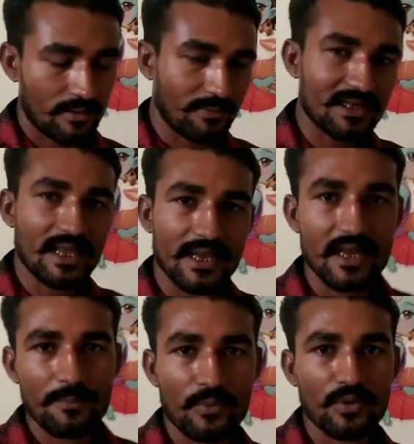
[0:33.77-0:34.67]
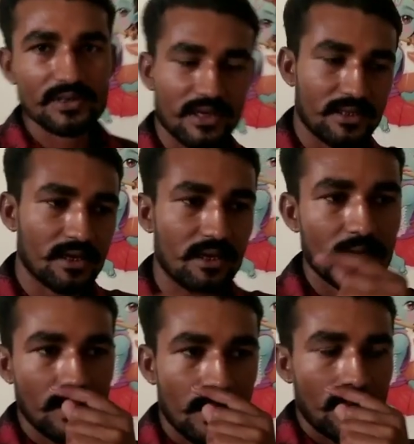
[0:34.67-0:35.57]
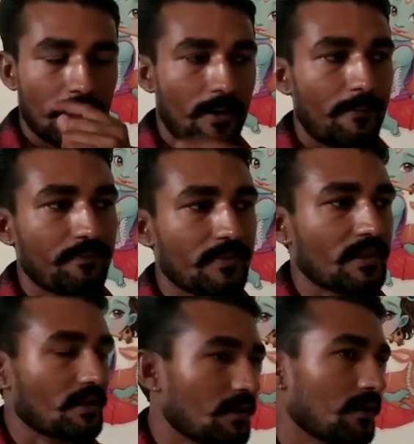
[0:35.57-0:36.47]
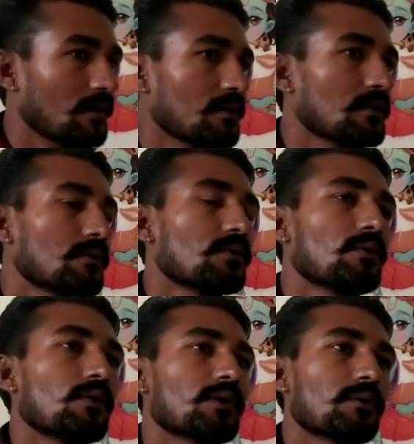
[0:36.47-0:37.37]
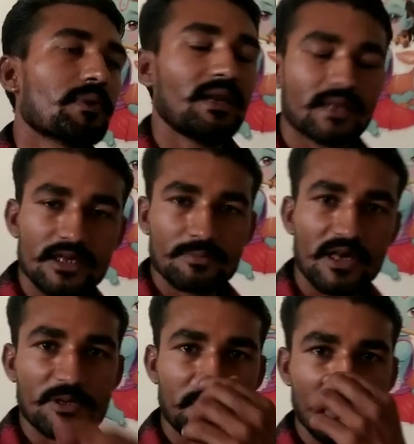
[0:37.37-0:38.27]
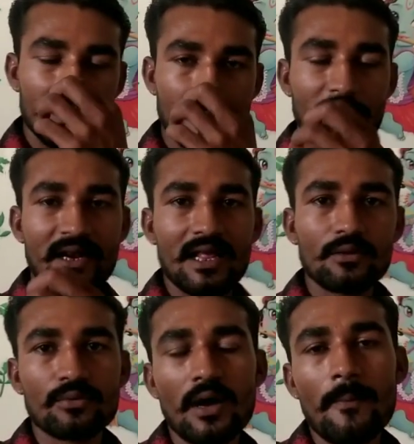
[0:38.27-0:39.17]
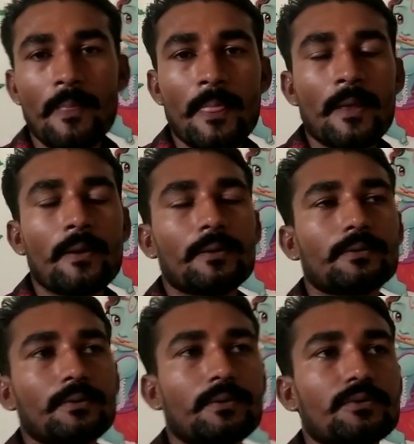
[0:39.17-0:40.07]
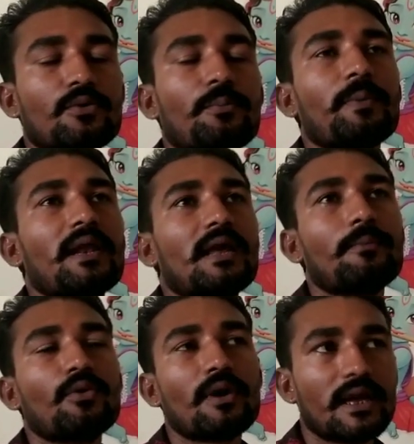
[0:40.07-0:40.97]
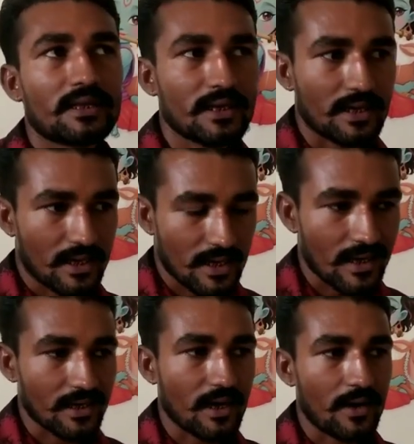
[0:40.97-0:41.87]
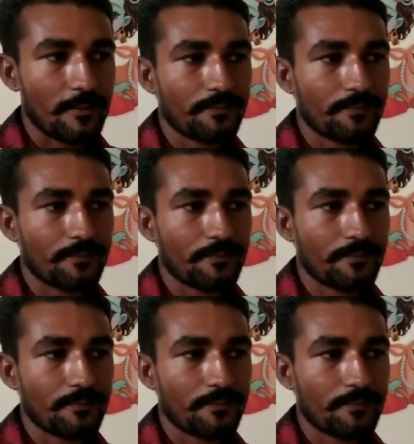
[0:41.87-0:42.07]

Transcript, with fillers: मिल जाएगी आपको इसके अंदर हम्म, और मैं लिंक इसमें डिस्क्रिप्शन में डाल दूंगा तो दोस्तों पहले हम लोग गए थे कर्नाटका